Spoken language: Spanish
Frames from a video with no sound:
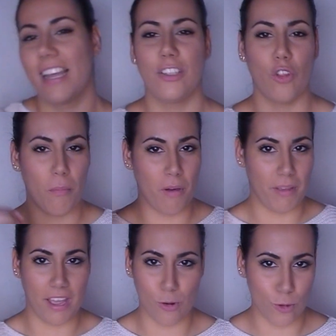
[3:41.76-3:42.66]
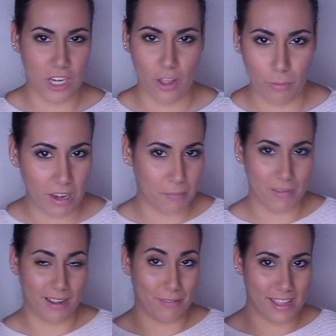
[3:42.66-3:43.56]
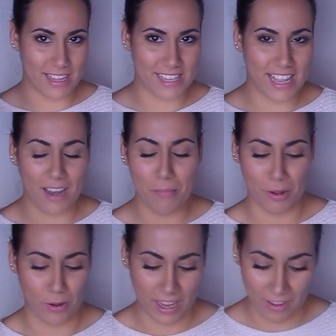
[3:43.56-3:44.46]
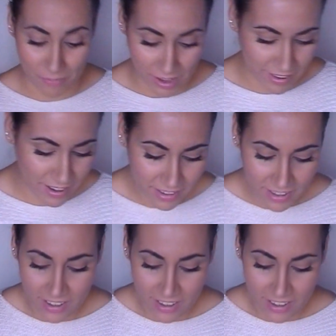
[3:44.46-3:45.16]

que todas me habéis escuchado hablar maravillas de él, pero es que es verdad.